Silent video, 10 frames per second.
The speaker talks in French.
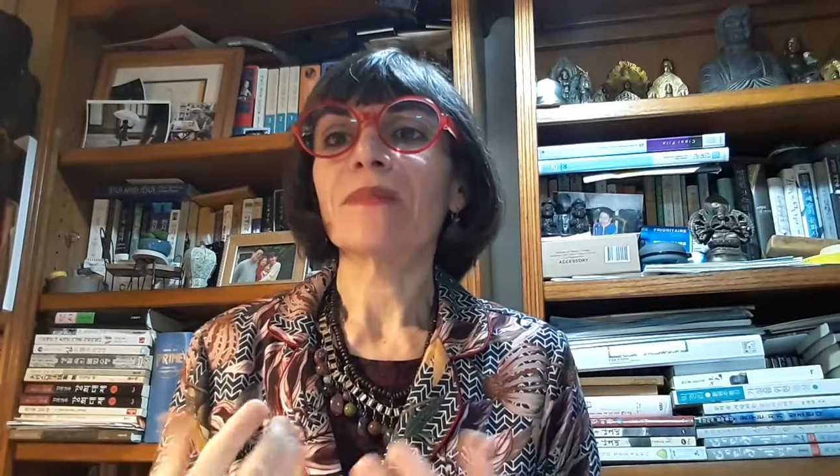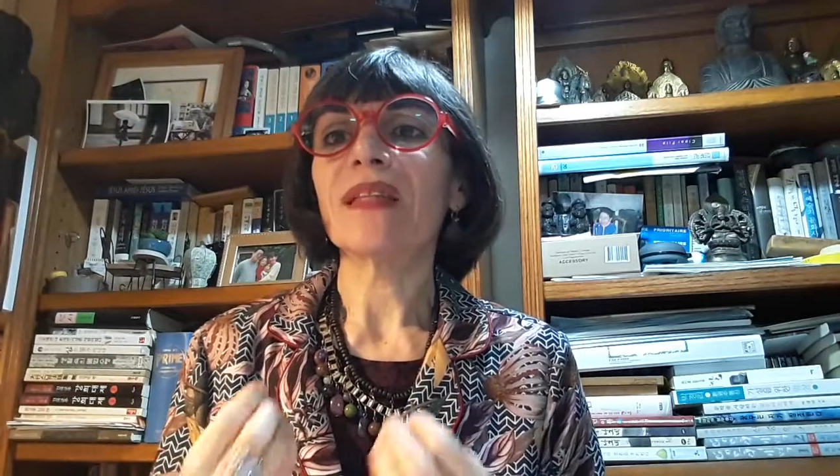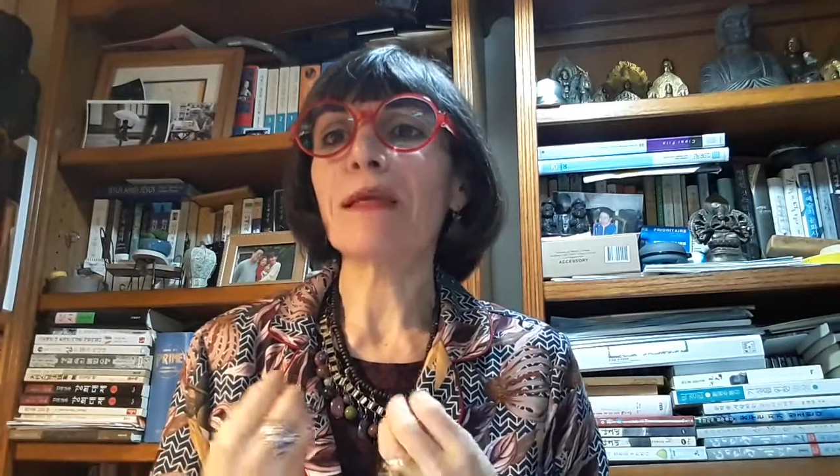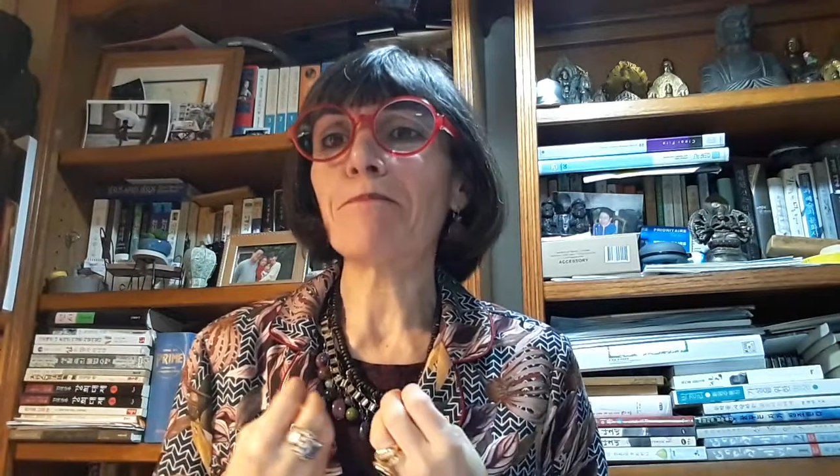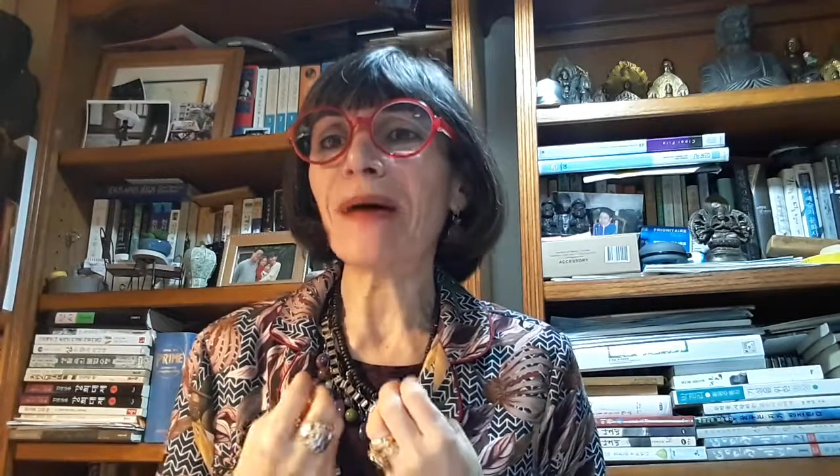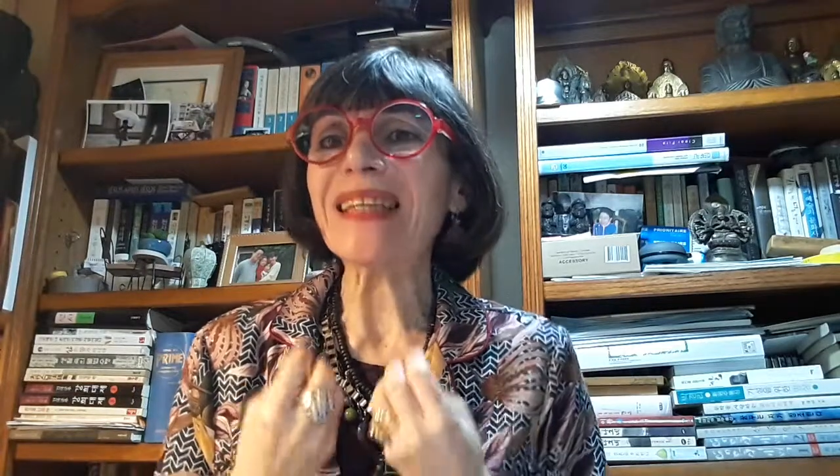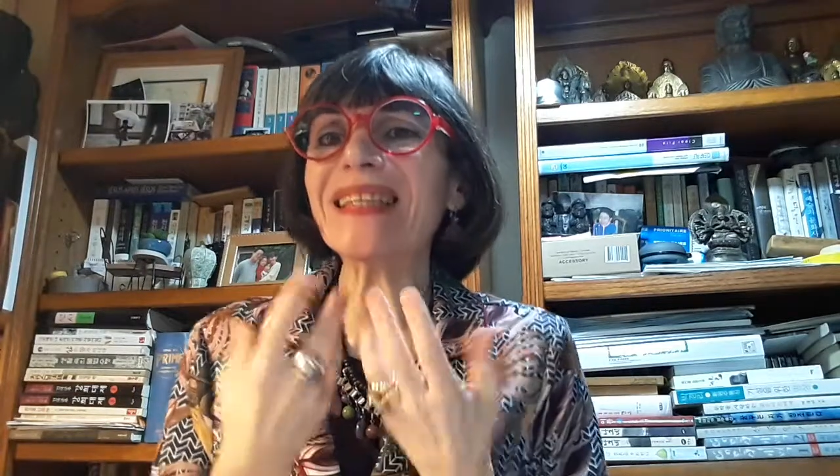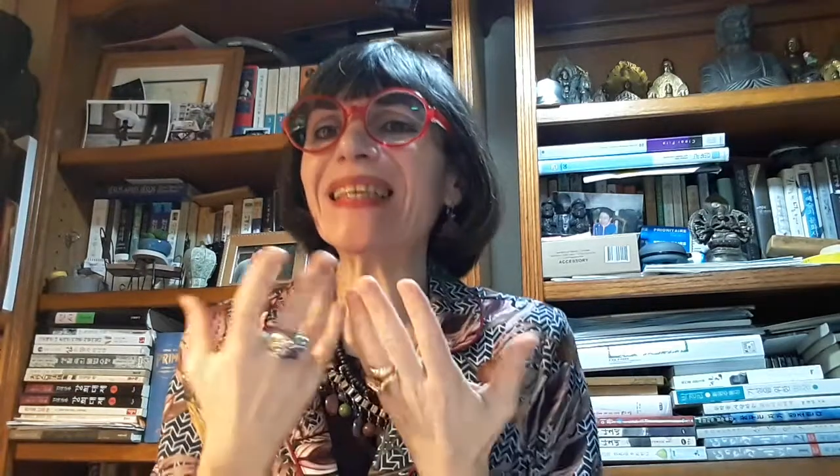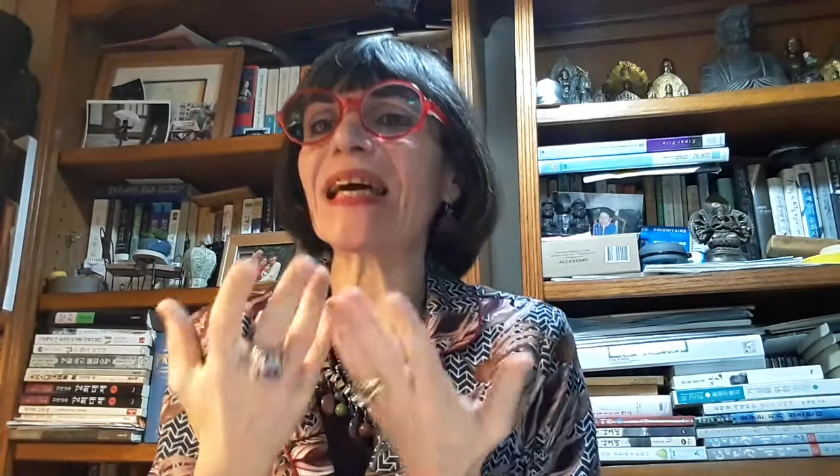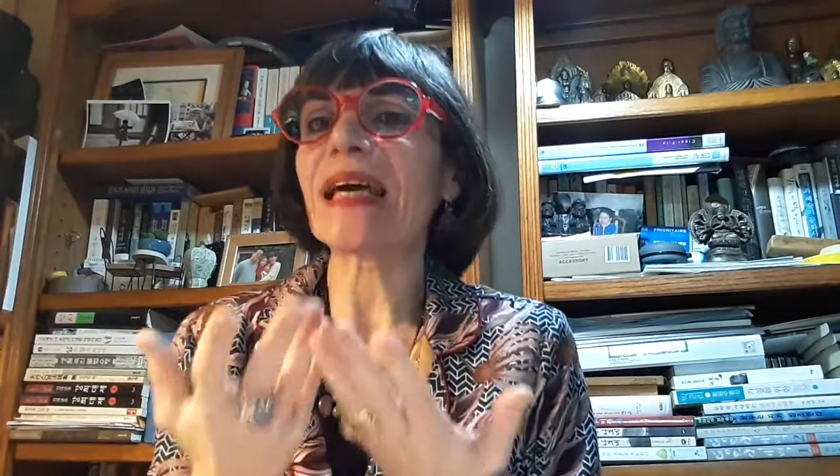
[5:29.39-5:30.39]
n'est pas
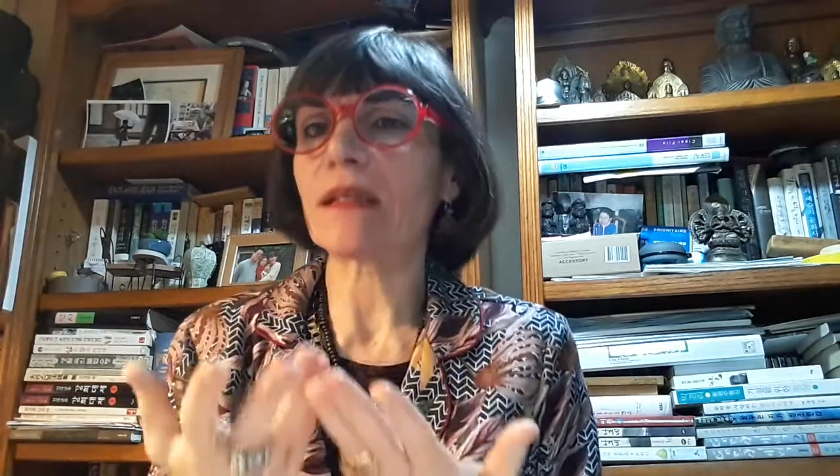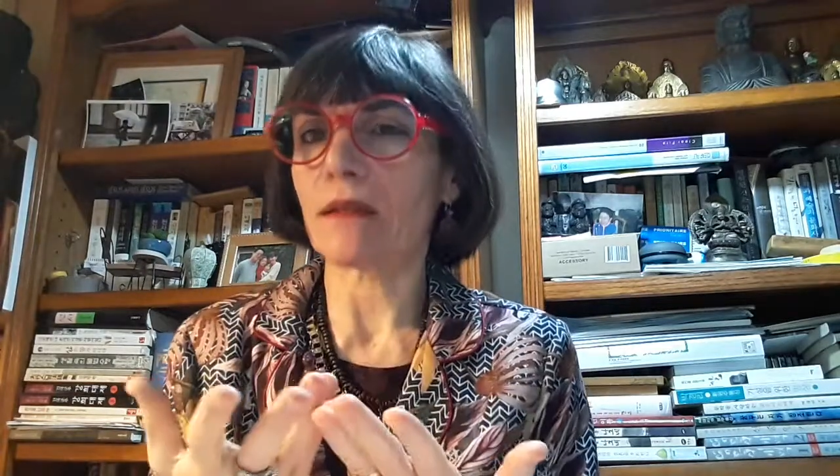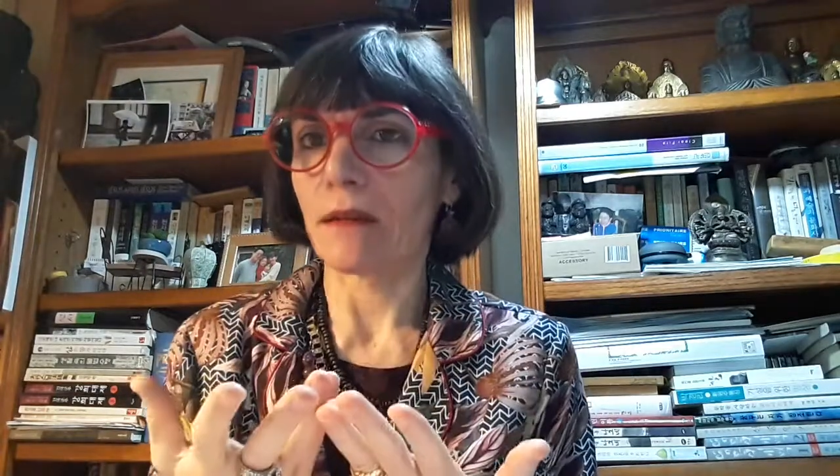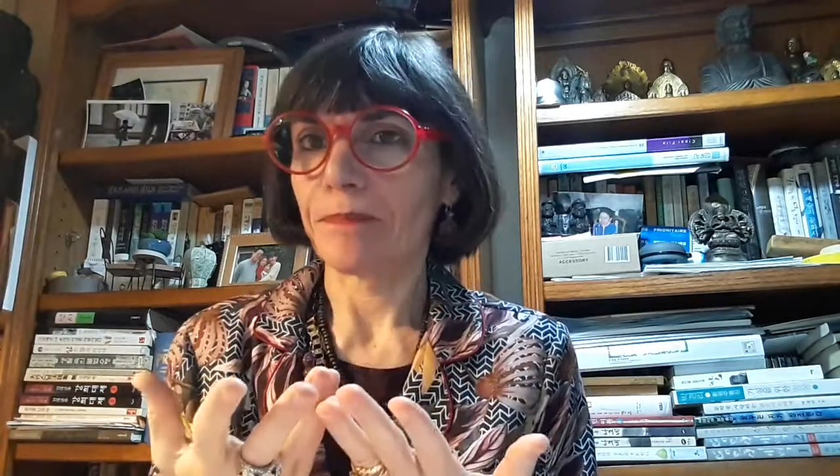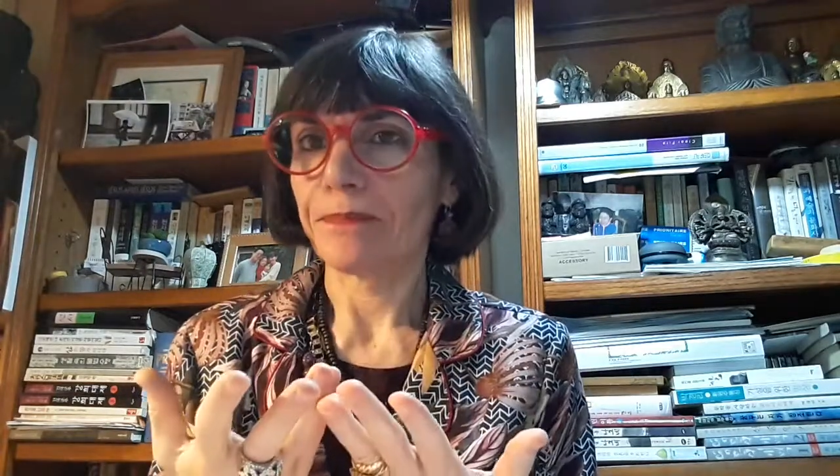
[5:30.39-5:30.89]
direct.